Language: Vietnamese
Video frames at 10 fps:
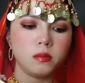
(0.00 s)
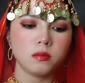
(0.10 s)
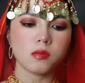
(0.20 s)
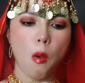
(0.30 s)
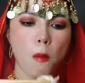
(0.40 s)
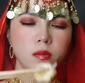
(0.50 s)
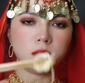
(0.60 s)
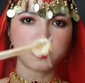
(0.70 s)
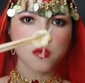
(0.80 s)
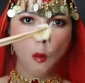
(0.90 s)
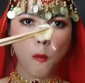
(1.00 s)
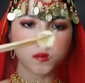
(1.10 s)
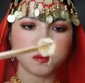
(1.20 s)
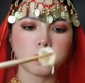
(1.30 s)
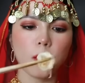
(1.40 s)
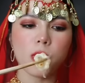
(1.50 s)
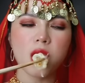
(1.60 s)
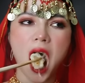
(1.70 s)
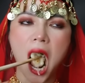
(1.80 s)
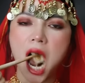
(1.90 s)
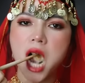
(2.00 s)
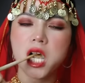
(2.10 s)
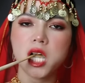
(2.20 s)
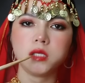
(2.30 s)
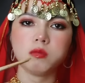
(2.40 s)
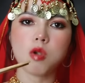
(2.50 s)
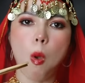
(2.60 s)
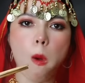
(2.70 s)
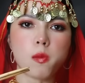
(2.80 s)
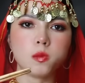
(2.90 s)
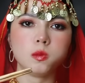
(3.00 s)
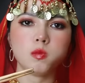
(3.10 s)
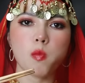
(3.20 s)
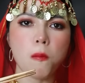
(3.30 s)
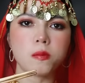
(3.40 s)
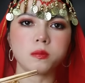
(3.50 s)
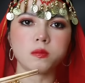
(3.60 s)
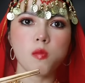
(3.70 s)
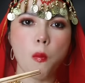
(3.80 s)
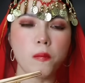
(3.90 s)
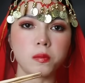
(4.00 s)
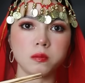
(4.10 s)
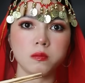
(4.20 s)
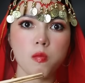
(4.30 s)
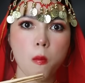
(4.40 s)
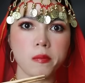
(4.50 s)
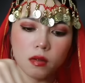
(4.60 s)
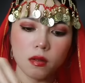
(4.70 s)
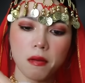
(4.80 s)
cô gái thuê đồ ấn độ ăn măng cục thấy nó thơm mùi măng cục